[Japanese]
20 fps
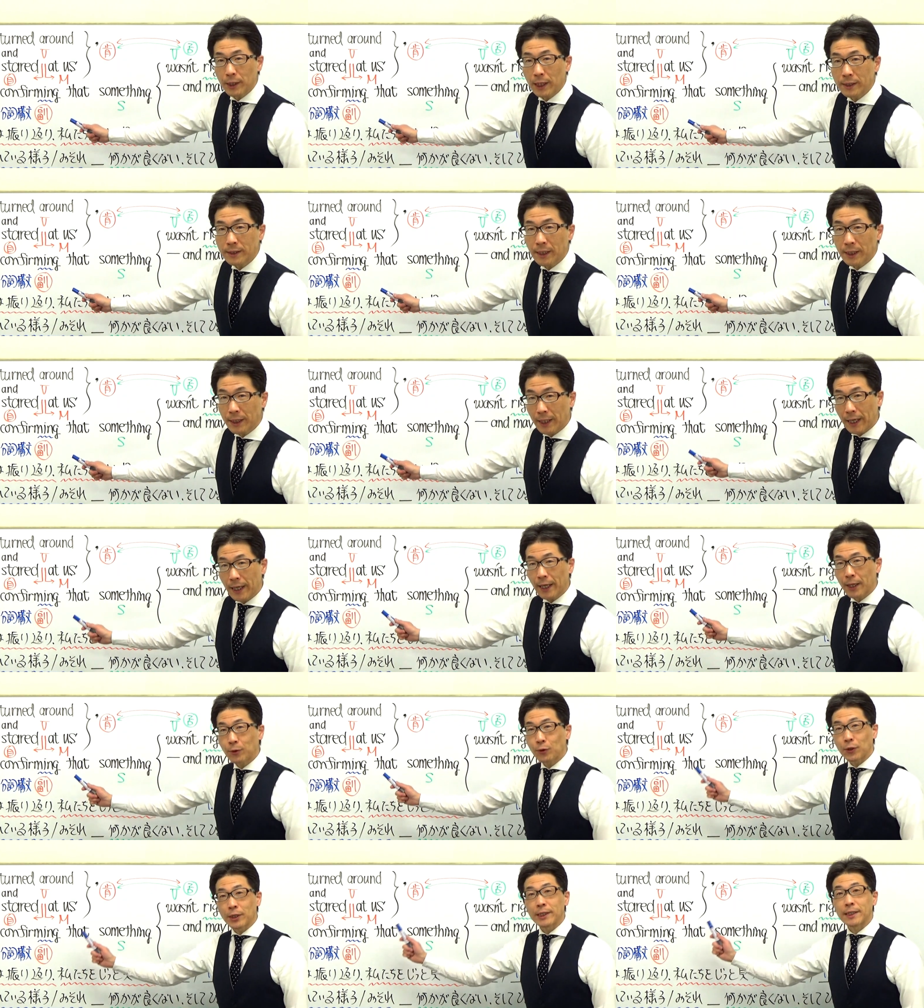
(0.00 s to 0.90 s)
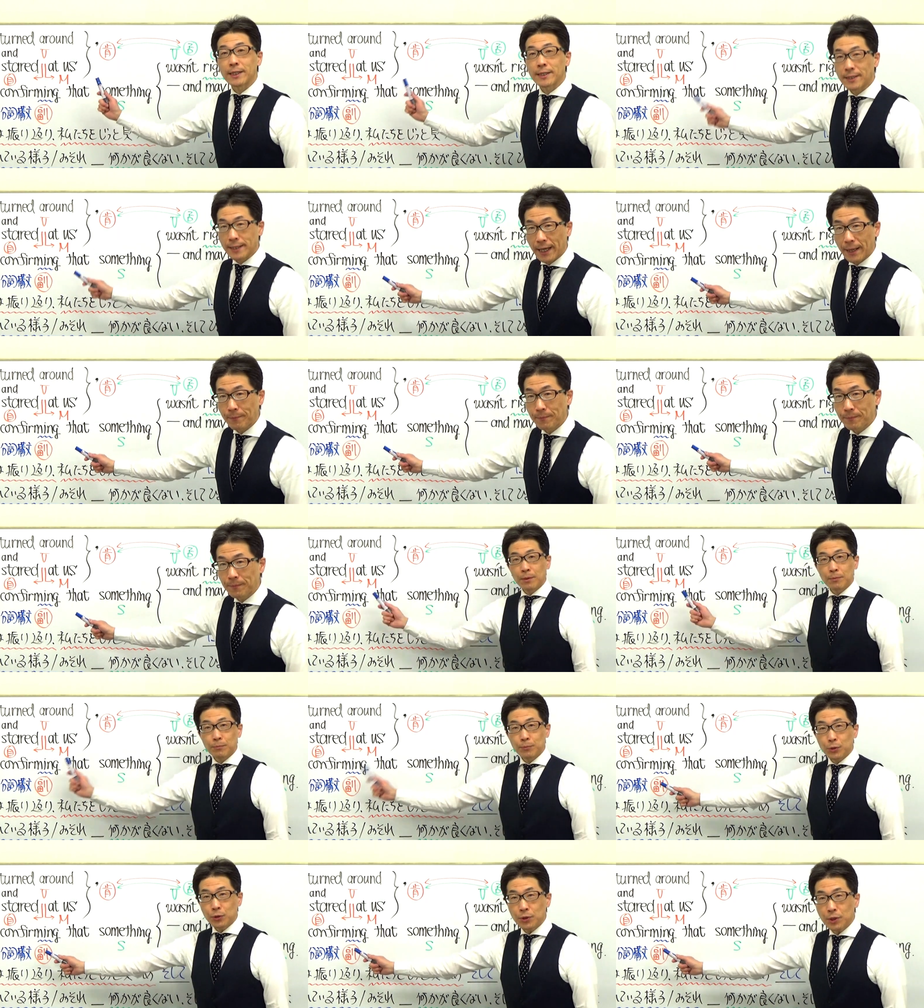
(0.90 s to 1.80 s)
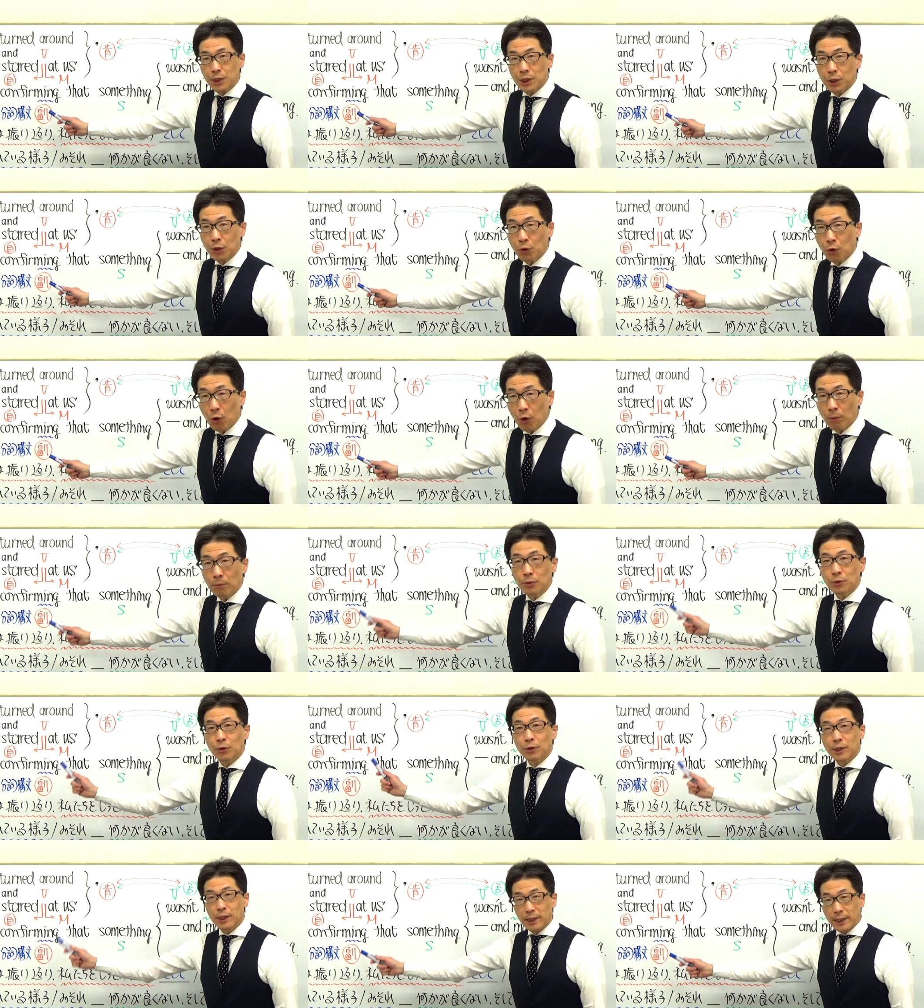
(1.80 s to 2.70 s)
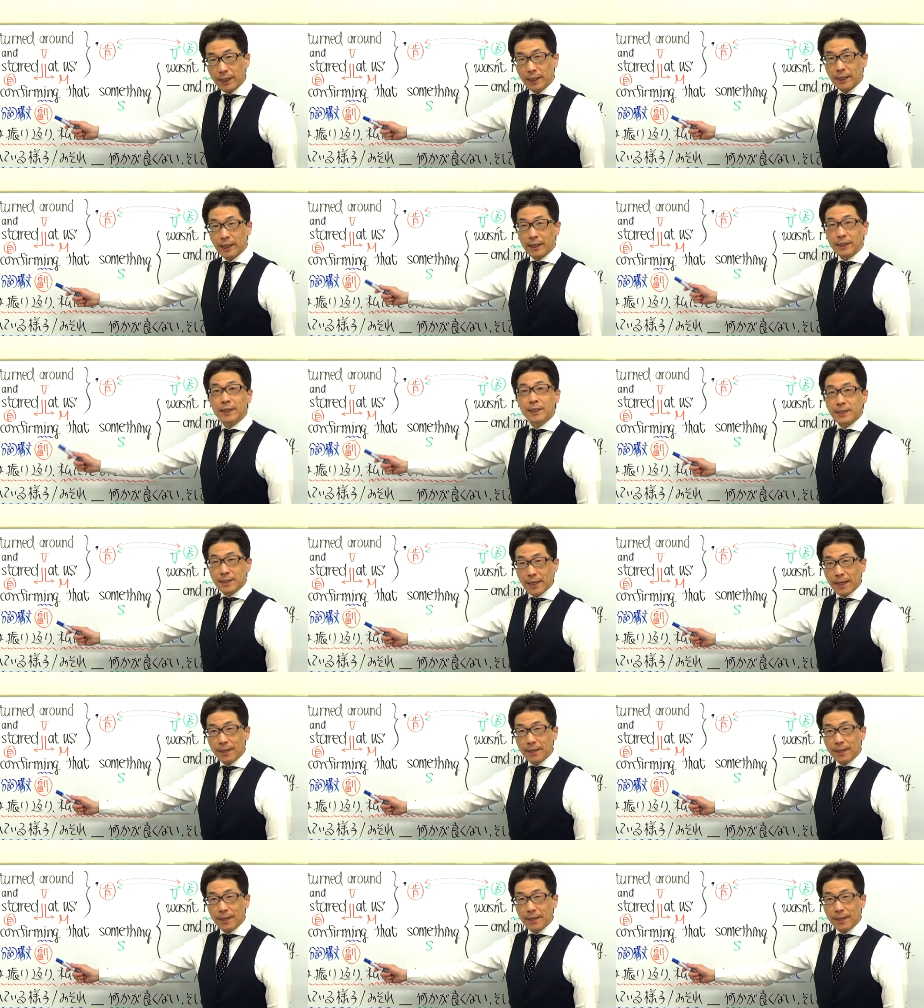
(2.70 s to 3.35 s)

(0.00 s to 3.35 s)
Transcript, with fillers: い出していただけるといいんですが、分子構文の左側にです